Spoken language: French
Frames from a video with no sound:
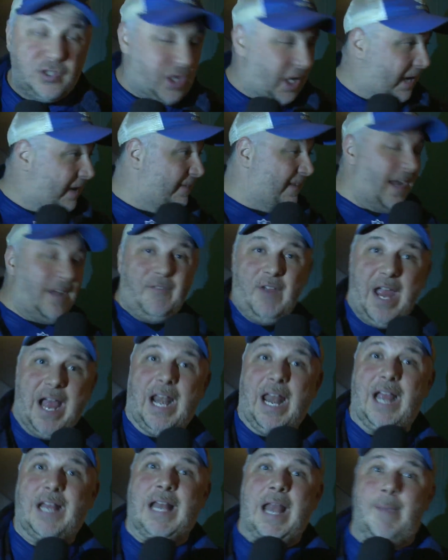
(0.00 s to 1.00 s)
J'ai réservé à
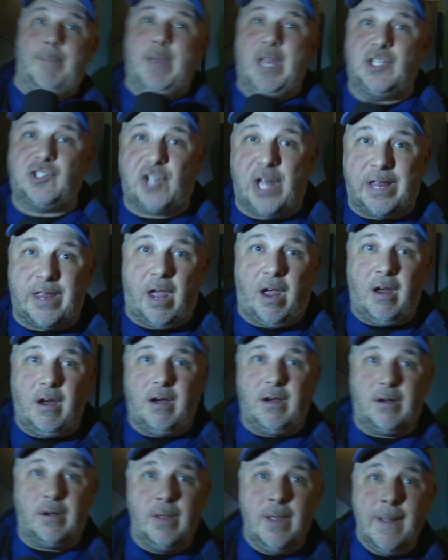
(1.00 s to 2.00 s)
Lac La
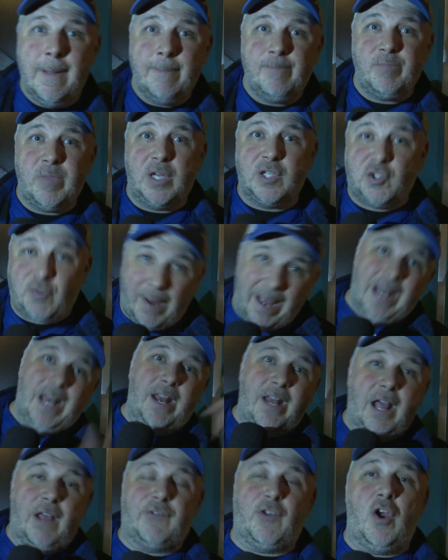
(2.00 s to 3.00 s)
d'ailleurs. Je vais aller
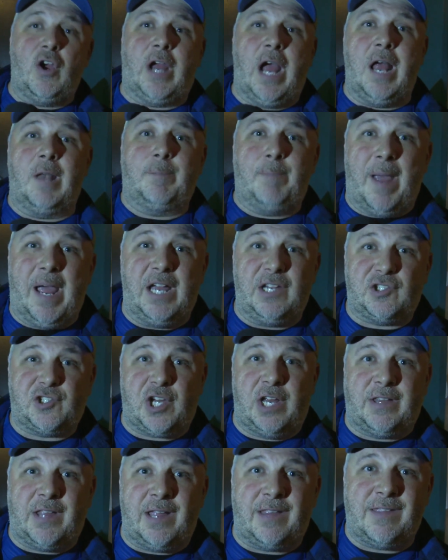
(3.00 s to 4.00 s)
dans un camp de pêche
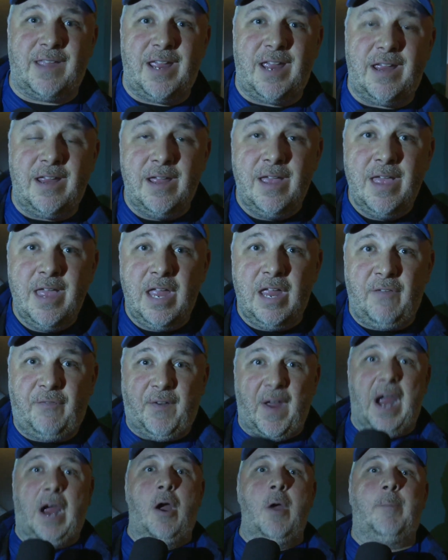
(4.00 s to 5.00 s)
cet été y
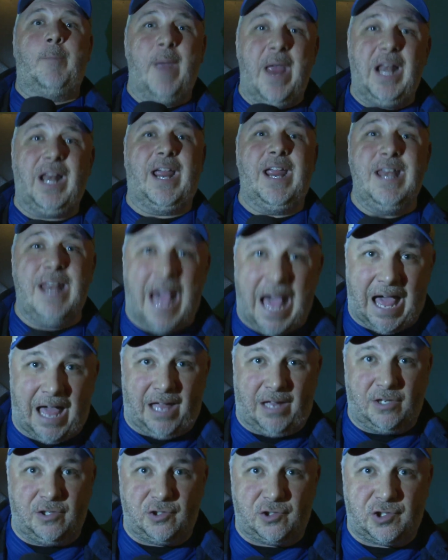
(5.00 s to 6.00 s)
faire un
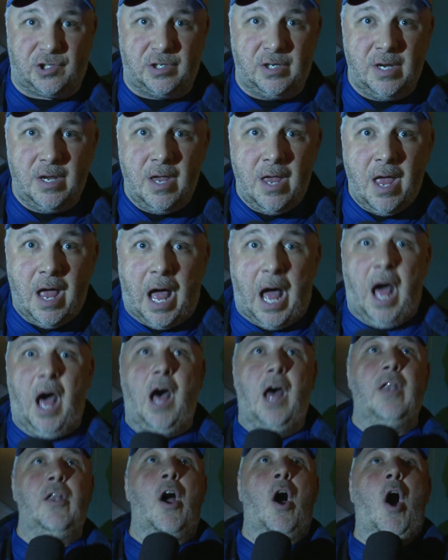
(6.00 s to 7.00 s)
pèlerinage
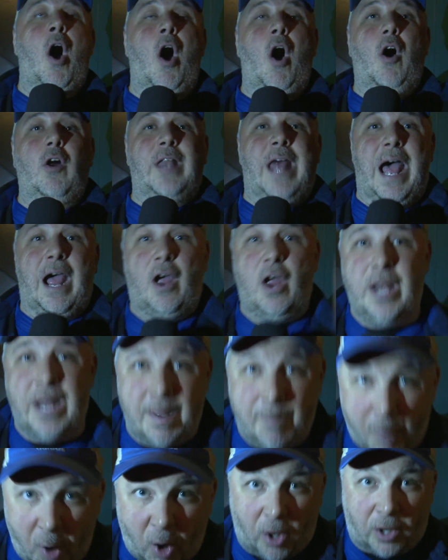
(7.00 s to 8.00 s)
en eau à
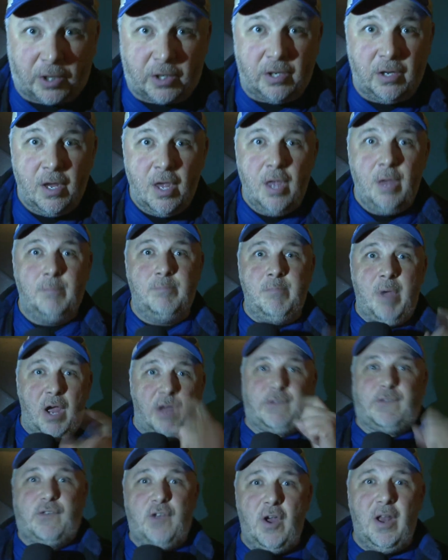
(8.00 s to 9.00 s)
René Bourque.
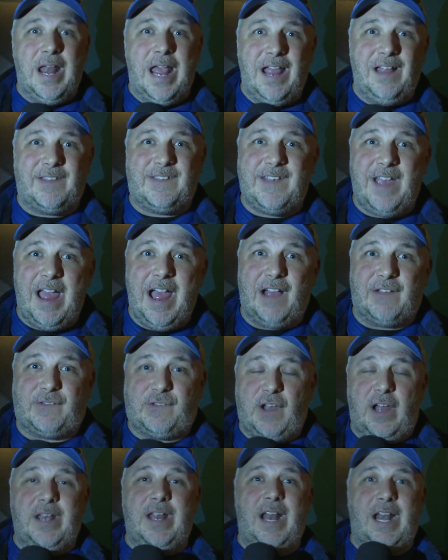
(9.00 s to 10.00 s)
Monsieur l'Indien a
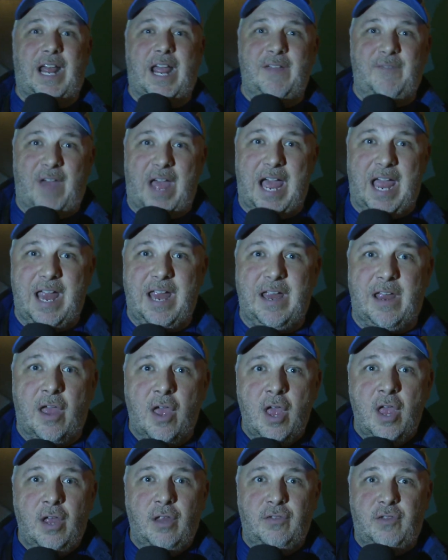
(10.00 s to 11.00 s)
sonné le réveil
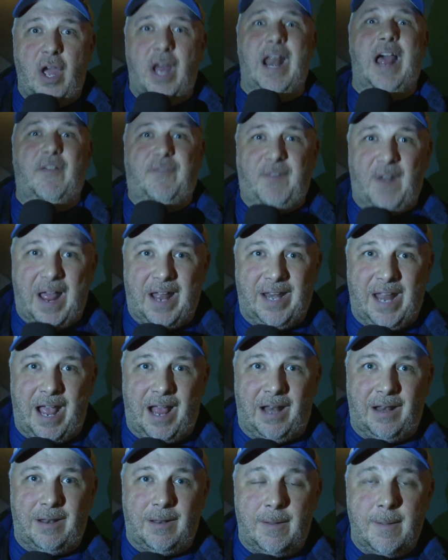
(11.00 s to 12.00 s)
de la
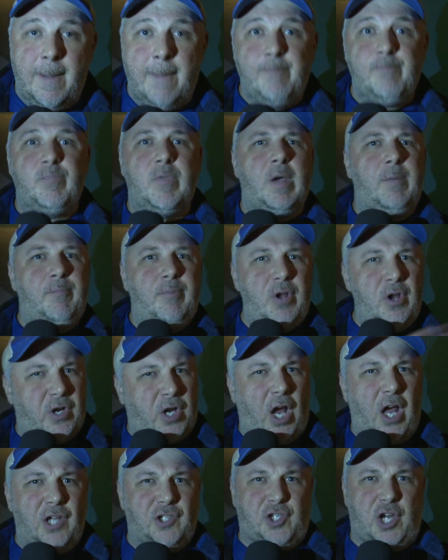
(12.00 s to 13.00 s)
flanelle. Plus
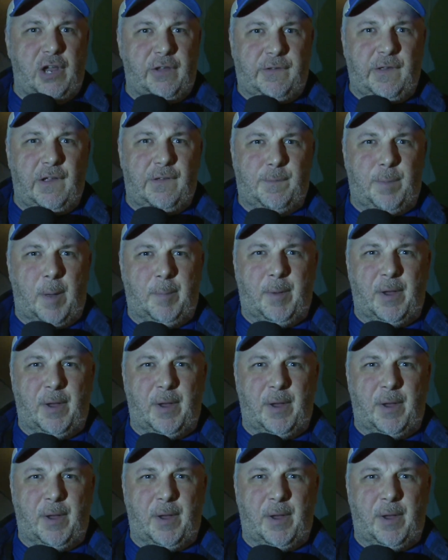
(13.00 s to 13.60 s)
croche que ça, c'est pas